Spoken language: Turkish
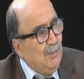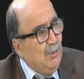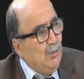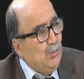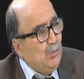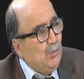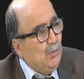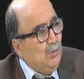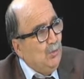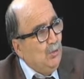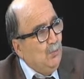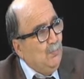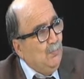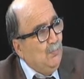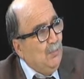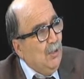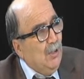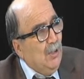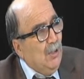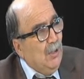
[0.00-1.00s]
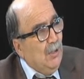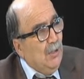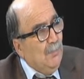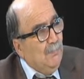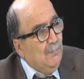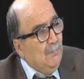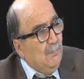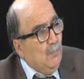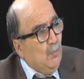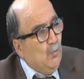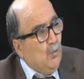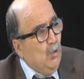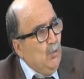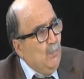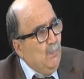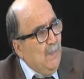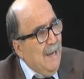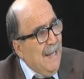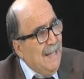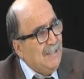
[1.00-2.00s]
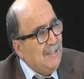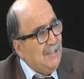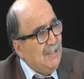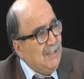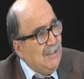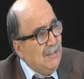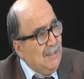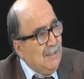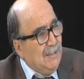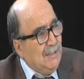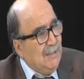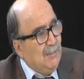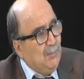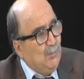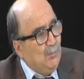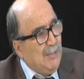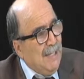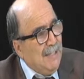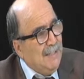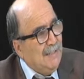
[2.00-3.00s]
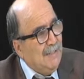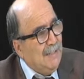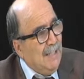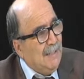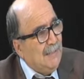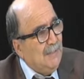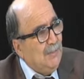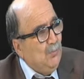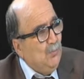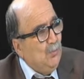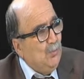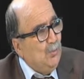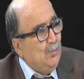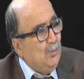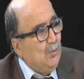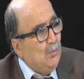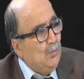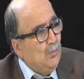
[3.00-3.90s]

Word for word: biliyorsunuz kulüpler e, üzerinden yürüyor.